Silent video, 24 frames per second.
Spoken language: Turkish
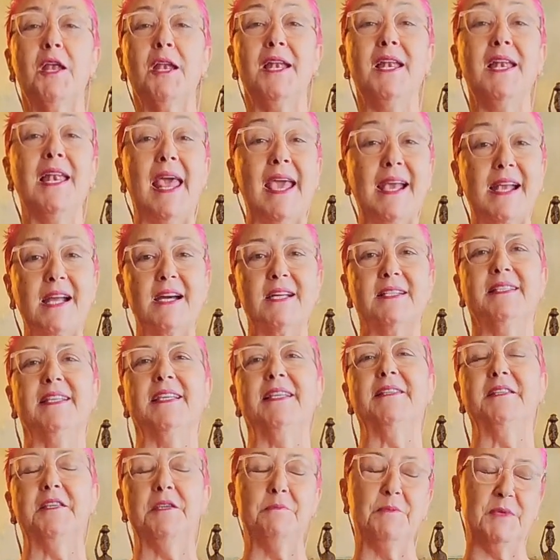Leka
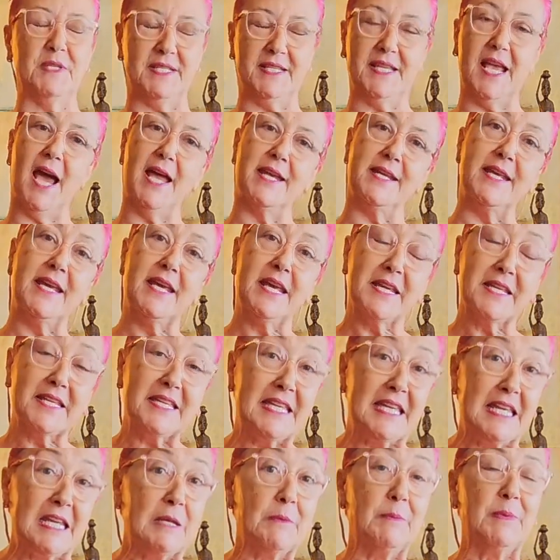dediğimiz yani
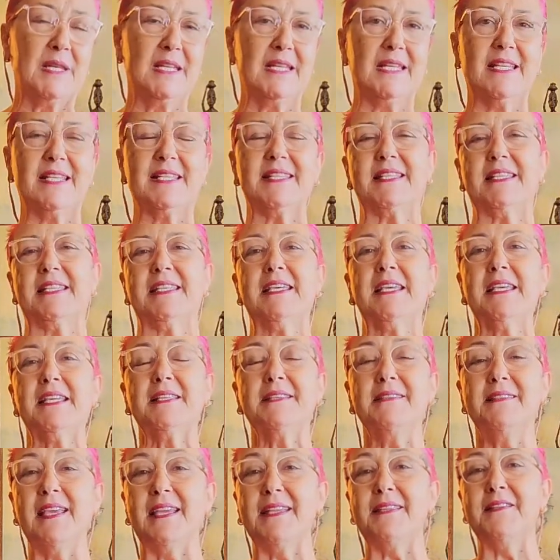kil bilyesi
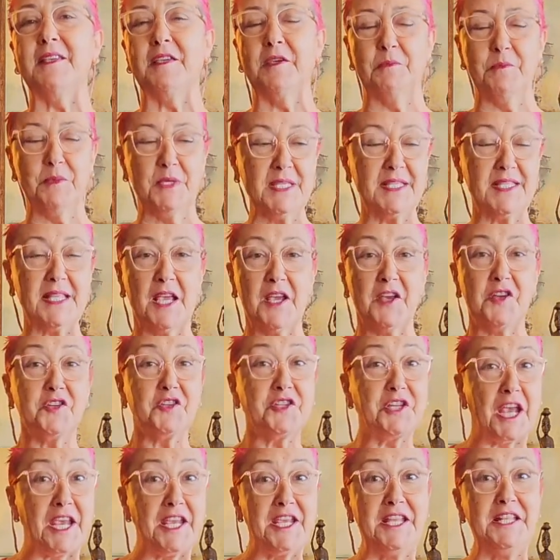dediğimiz
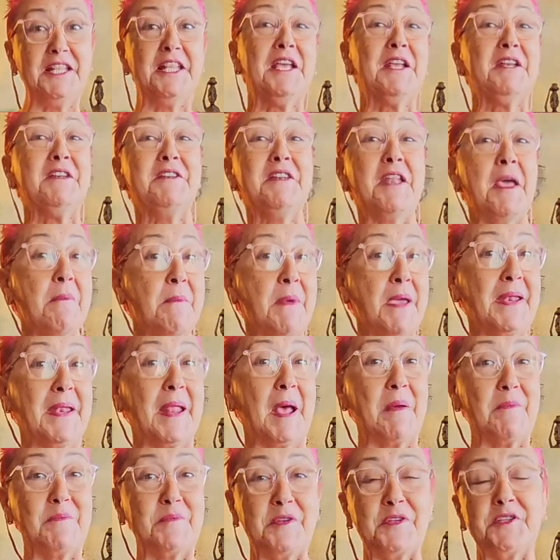şeyin ne
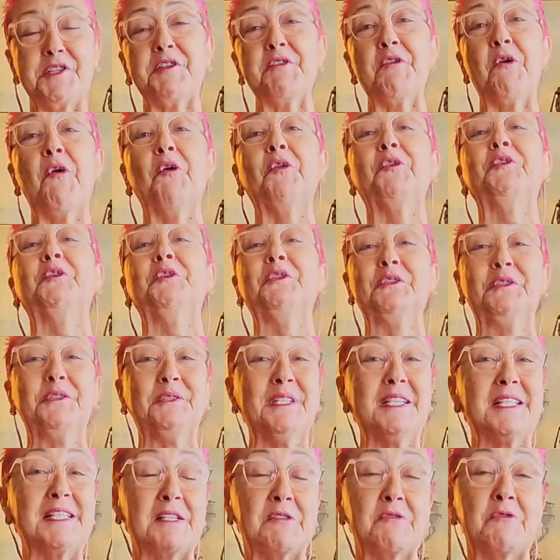menen bir şey olduğunu,
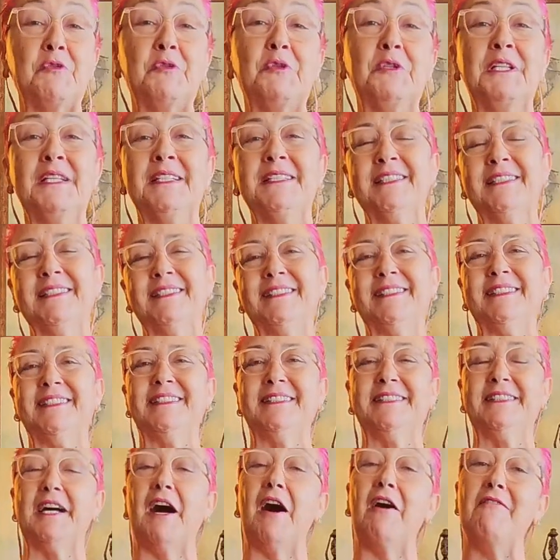nasıl
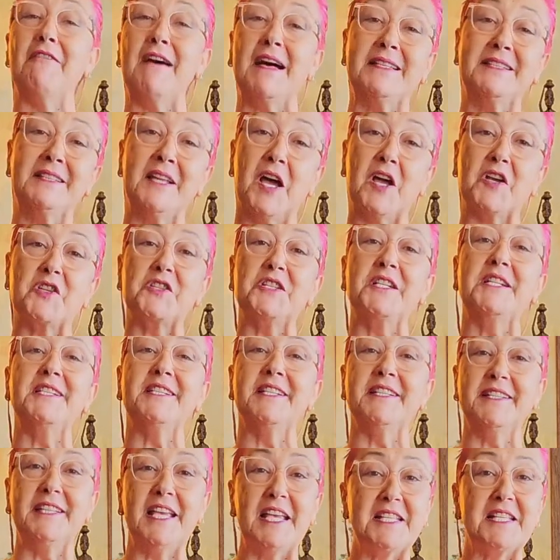kullanıldığını,
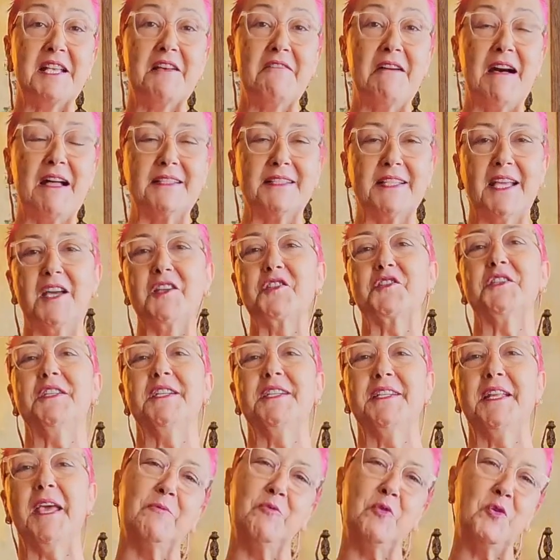avantajlarını,
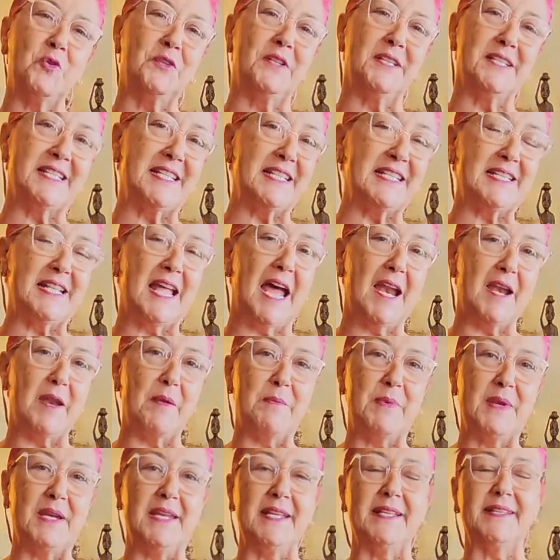dezavantajlarını burada
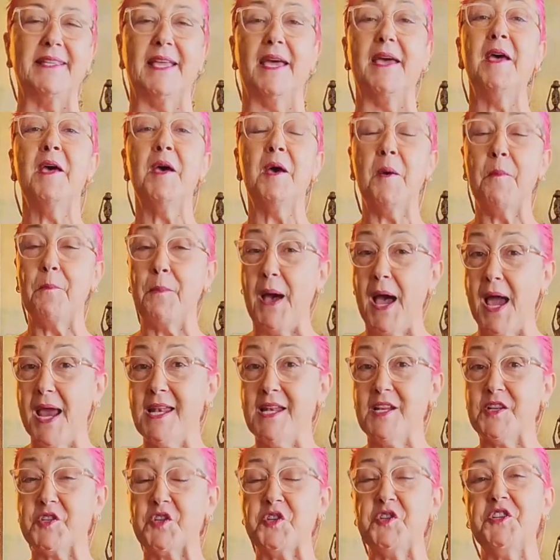sizlerle birlikte
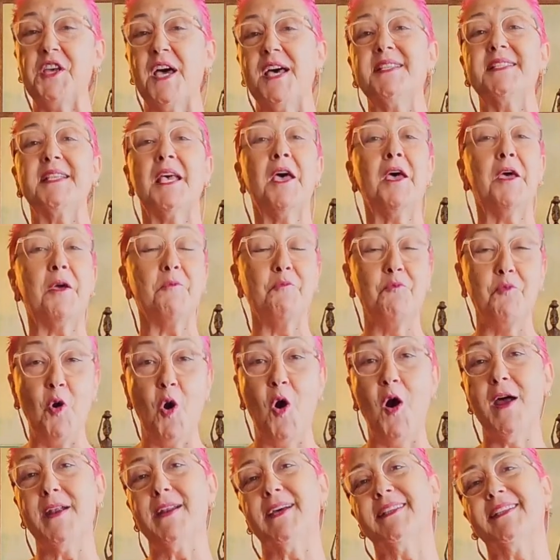paylaşacağız. Bu
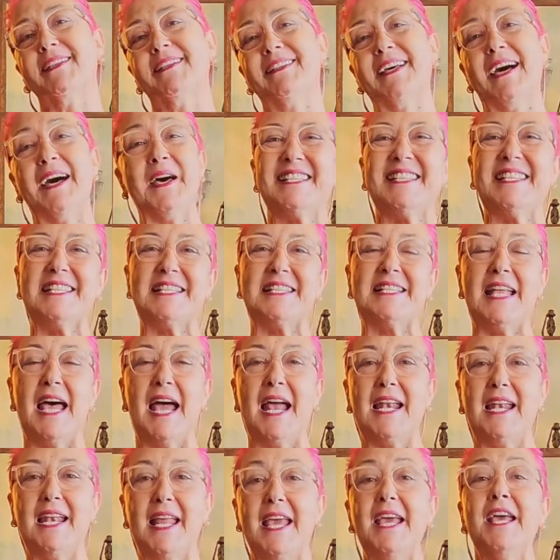arada da
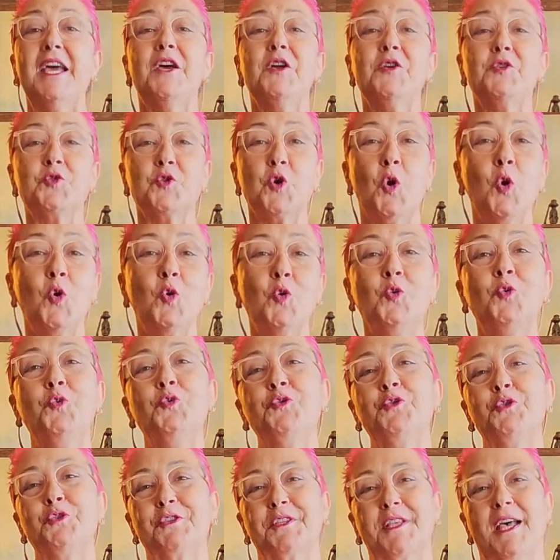sizlerle çok
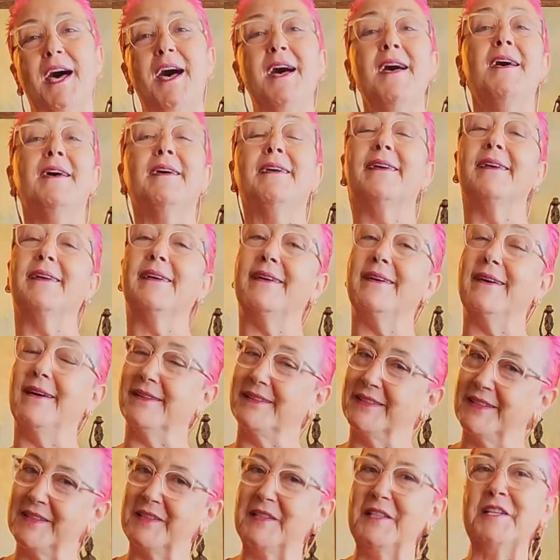ucuza e,
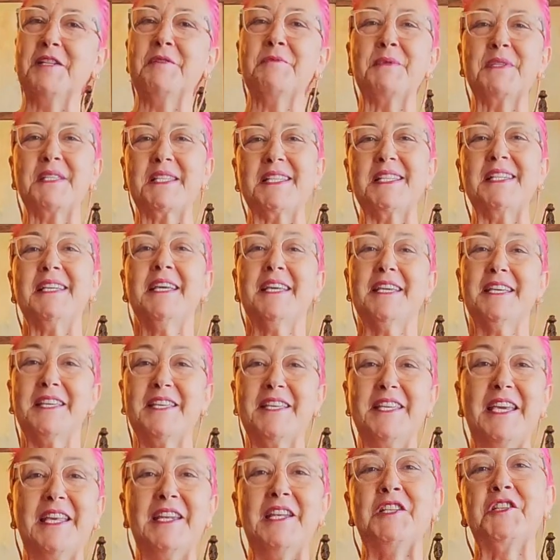atıklarımızı
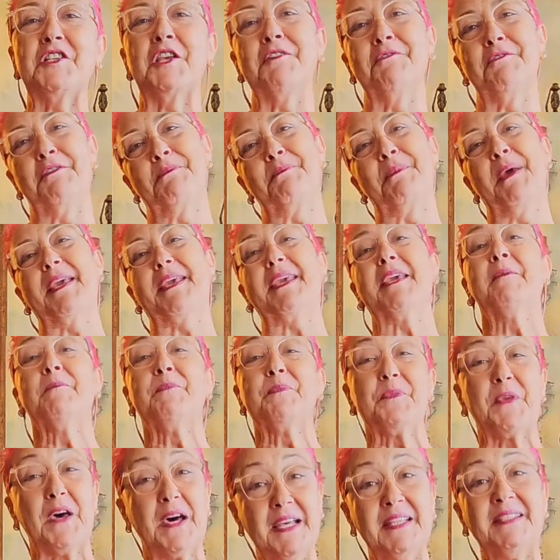geri geri çevirmek
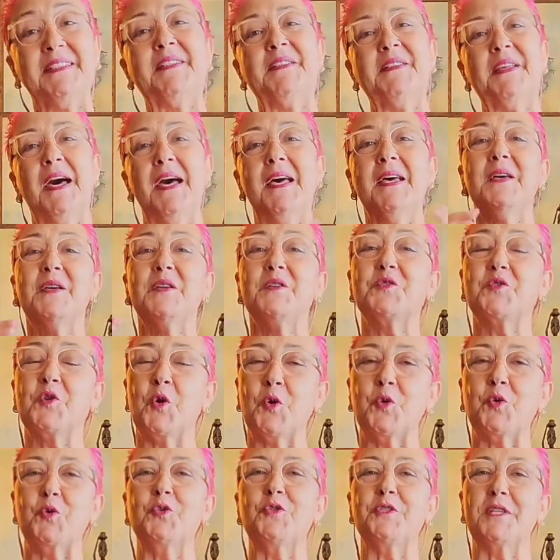adına
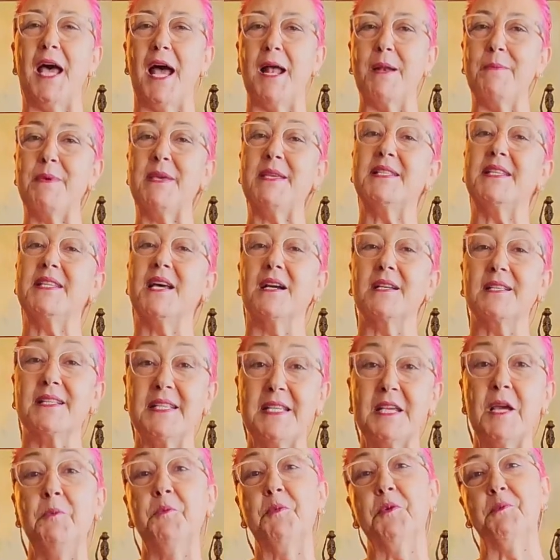çok güzel bir
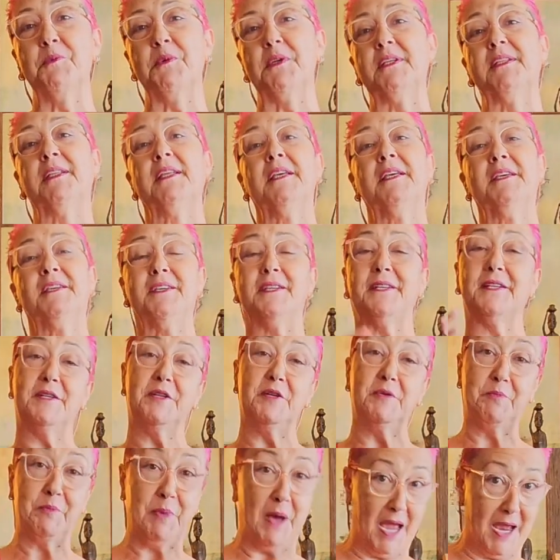saksı yapımı
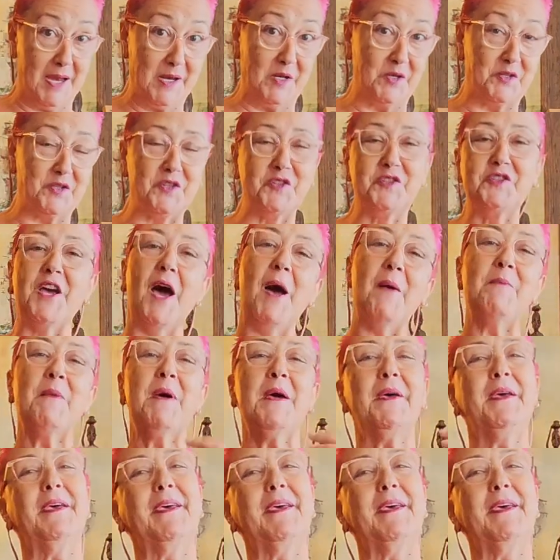e, paylaşacağım.